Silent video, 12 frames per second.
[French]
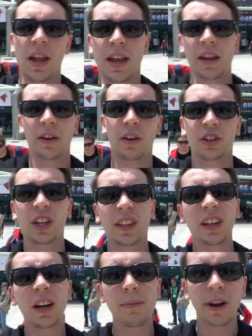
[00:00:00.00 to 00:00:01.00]
Et euh, j'ai
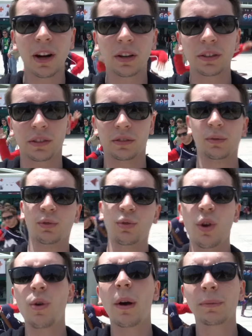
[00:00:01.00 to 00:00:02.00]
été comme un gosse. Donc, du
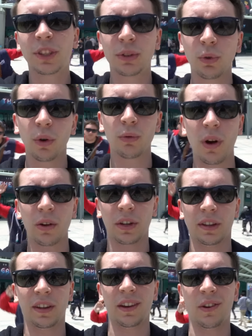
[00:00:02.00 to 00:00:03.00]
coup, il y a eu un petit tournoi. On
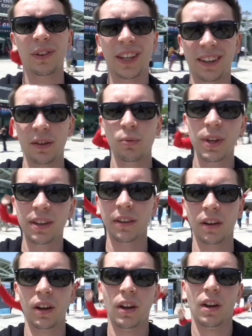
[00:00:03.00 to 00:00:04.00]
était, on était 8.